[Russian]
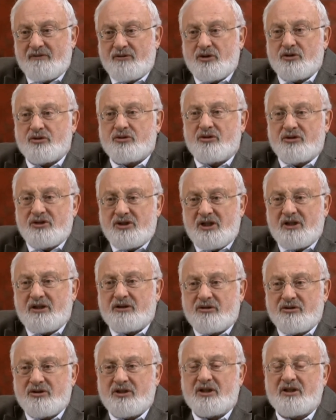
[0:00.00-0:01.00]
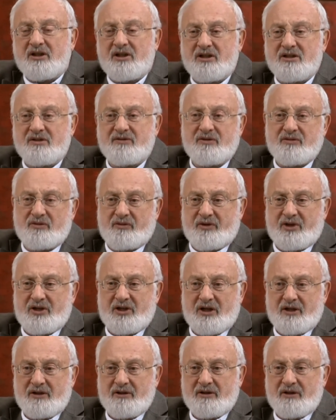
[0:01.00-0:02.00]
все, что он делает, он делает для своего
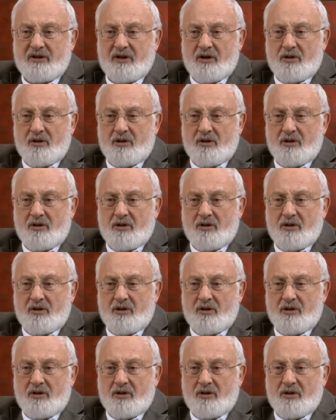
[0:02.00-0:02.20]
вреда.